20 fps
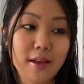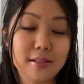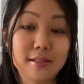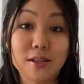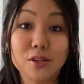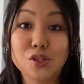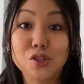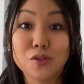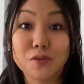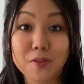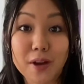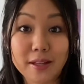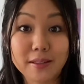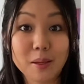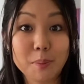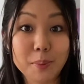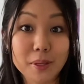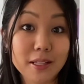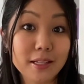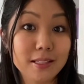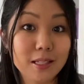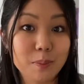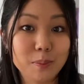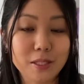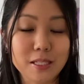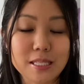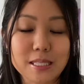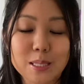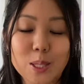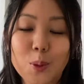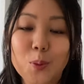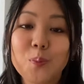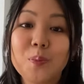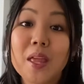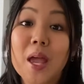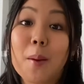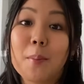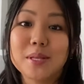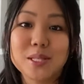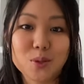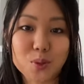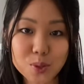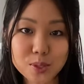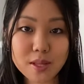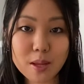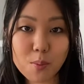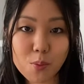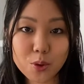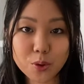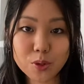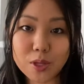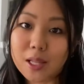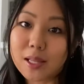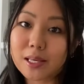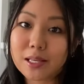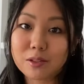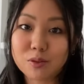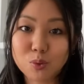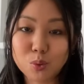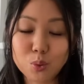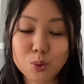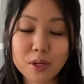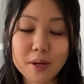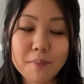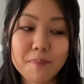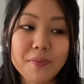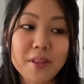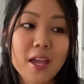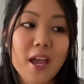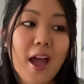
incentivada pela adaptação, mas eu gostei muito da leitura,